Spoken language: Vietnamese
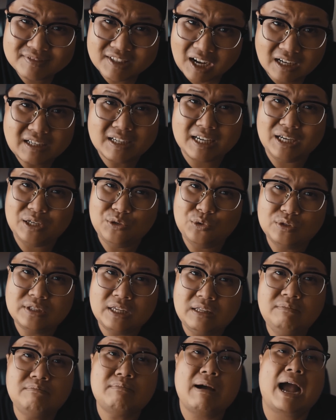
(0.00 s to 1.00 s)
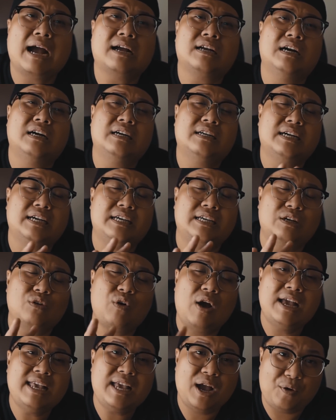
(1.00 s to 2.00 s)
cực kỳ vui tính mà cực kỳ
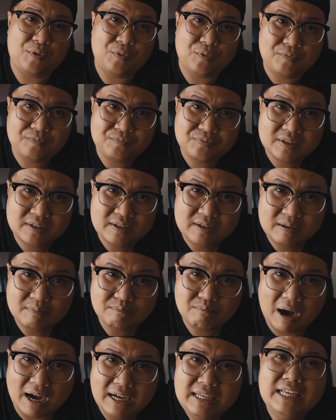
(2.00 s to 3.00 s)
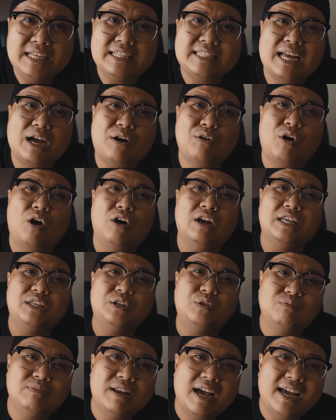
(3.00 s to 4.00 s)
khoái nhậu bởi vì sao gọi là
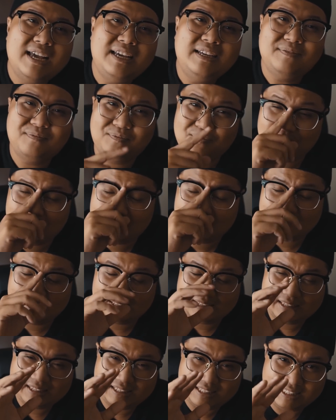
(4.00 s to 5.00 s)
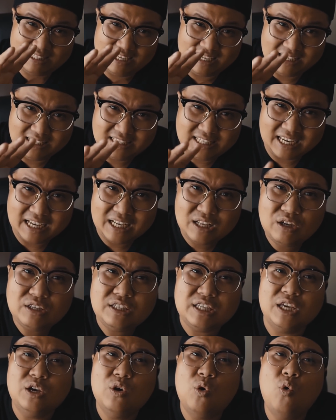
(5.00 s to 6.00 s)
dung đế vì chị đó
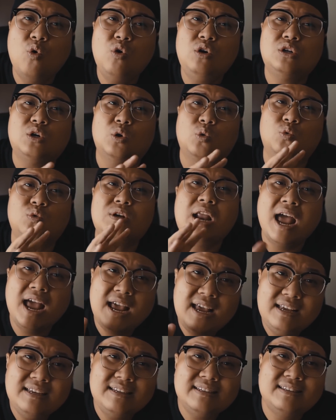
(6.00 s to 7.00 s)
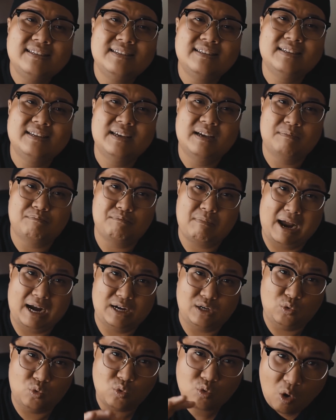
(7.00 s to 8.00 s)
chỉ uống rượu đế Mà
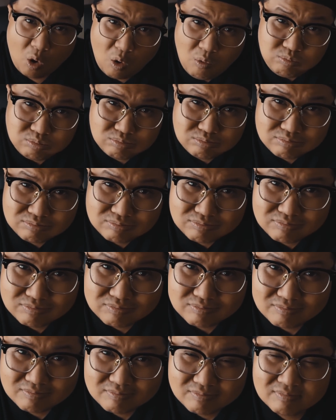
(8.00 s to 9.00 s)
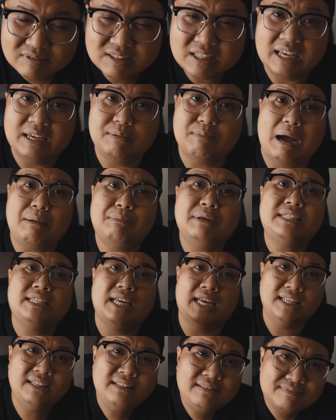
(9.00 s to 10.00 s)
rượu cốt Thì bà mới
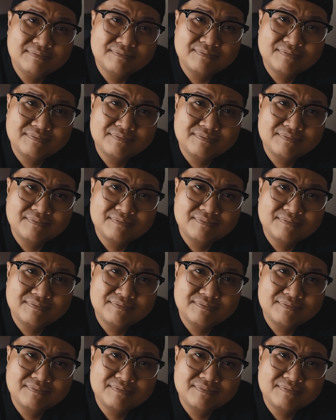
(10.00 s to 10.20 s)
xỉn